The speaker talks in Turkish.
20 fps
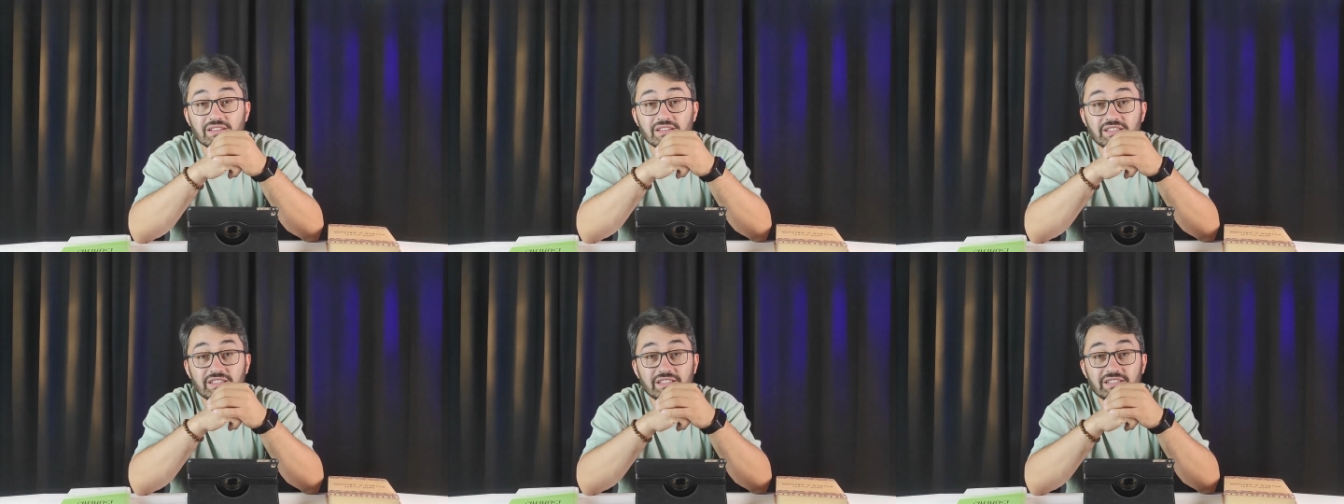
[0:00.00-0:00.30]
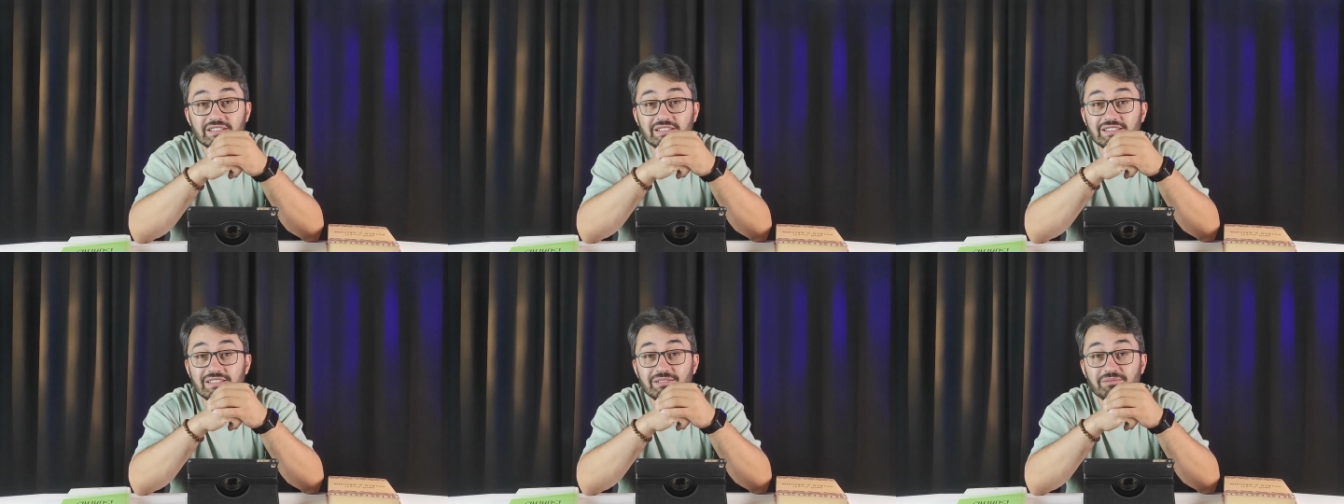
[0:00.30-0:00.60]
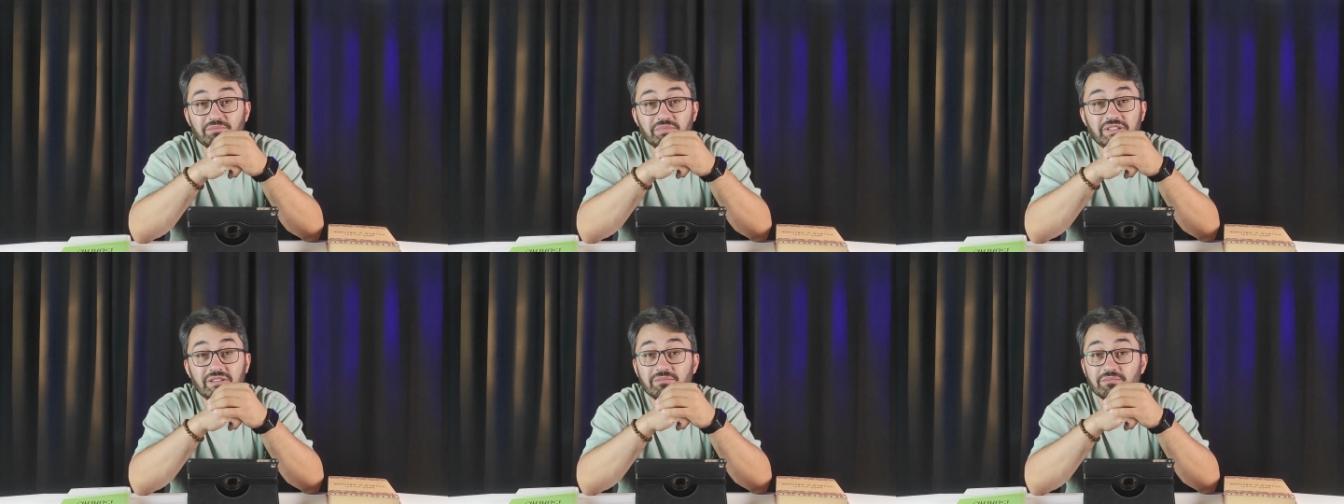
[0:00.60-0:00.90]

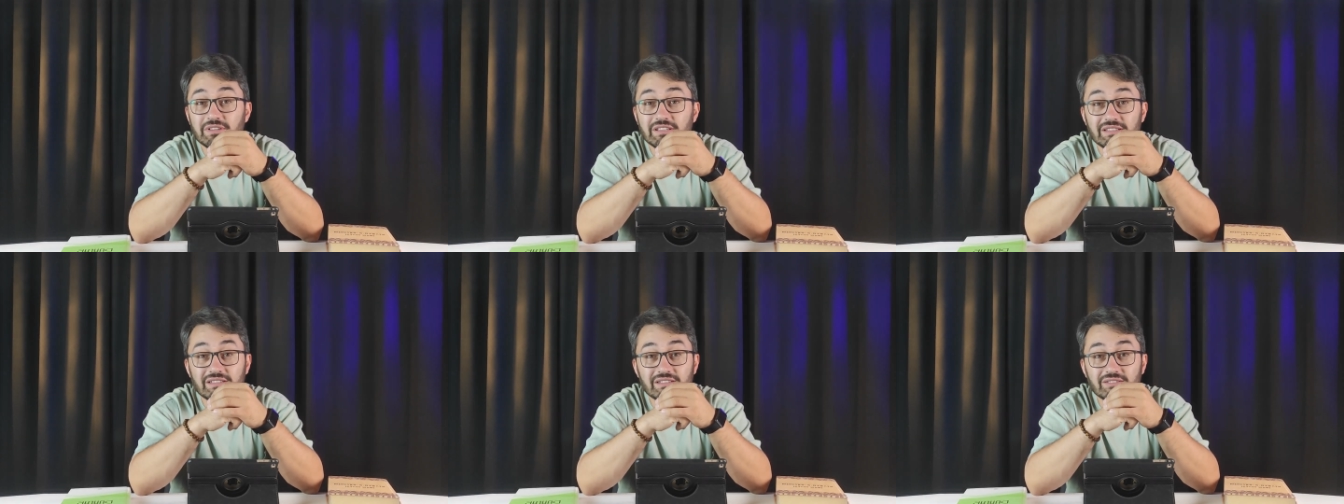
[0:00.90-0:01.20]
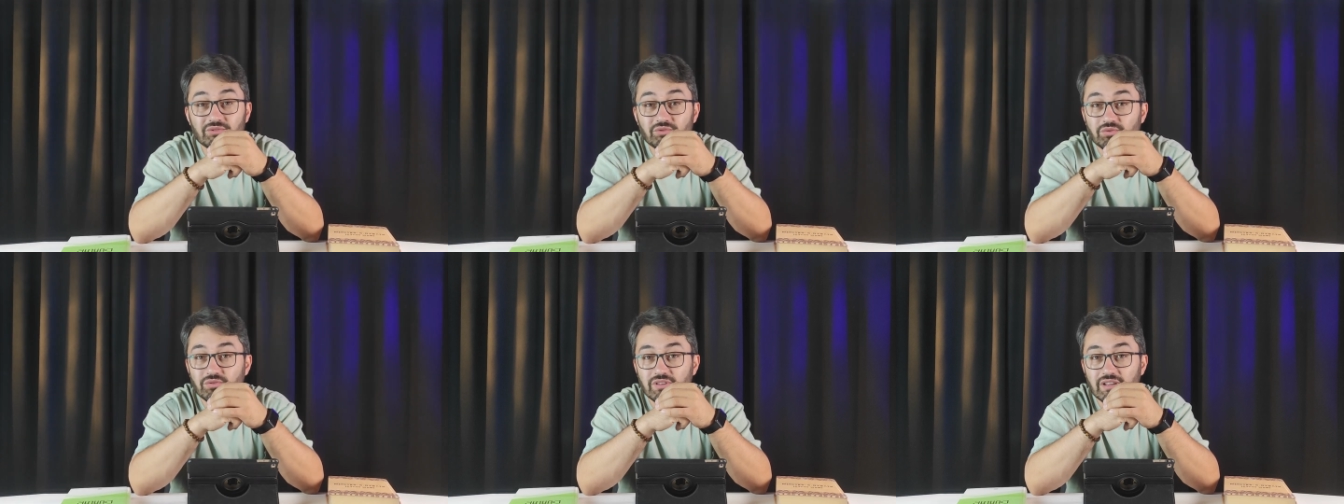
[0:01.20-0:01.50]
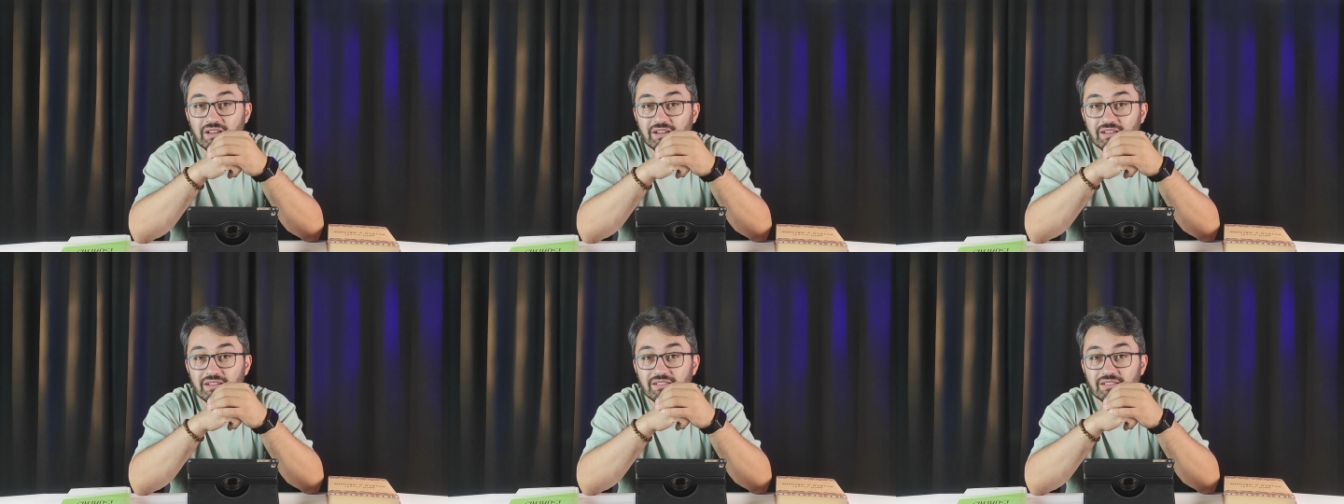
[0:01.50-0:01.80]
girdiğini bilmediğin kul
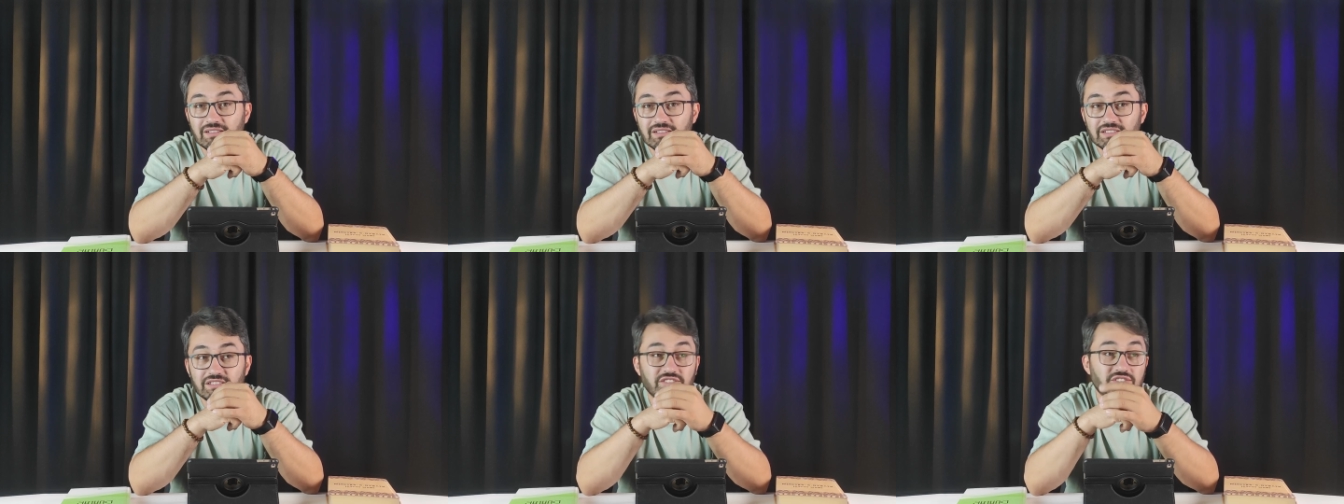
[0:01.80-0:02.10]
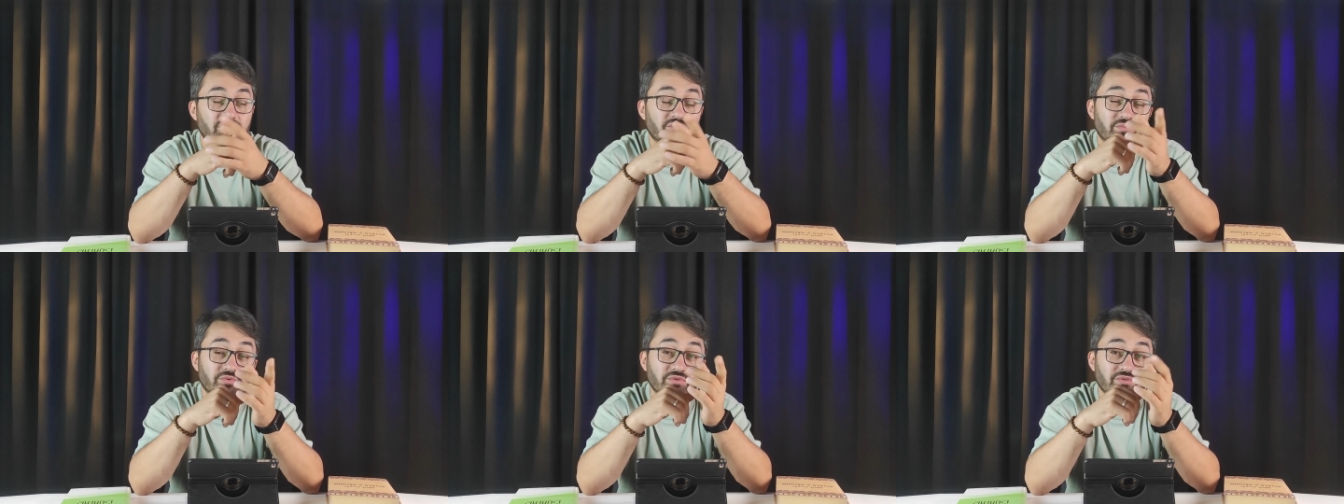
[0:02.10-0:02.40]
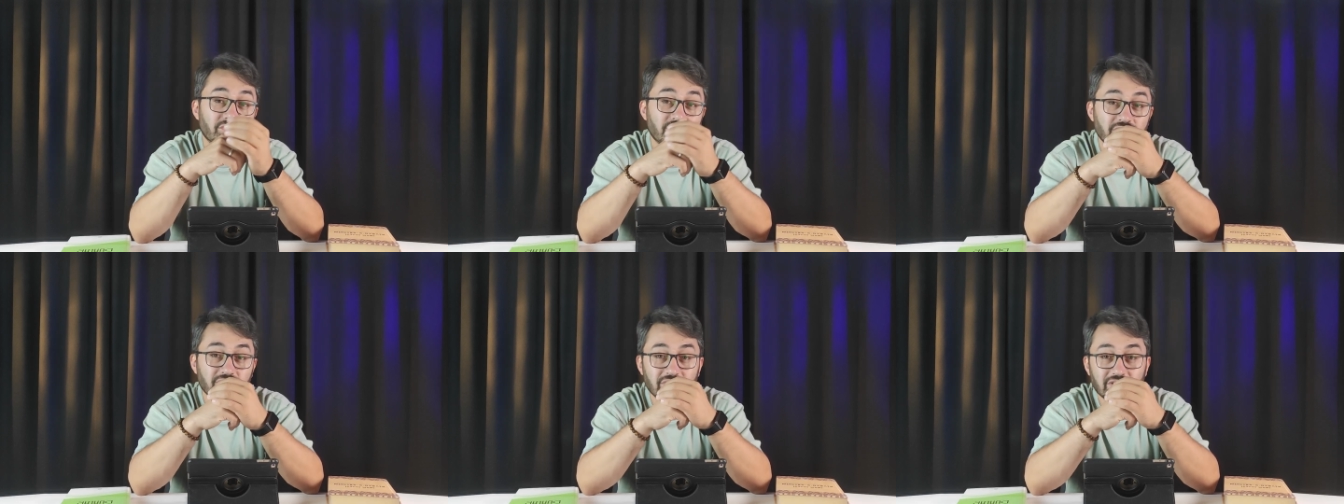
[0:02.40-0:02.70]
hakkı. İşte
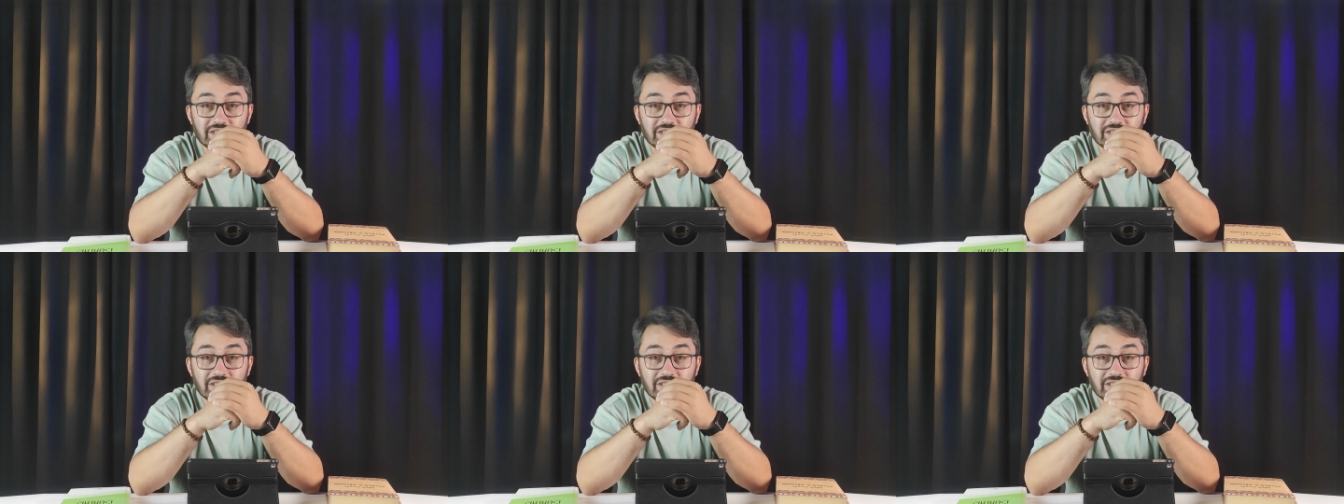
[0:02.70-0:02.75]
bu.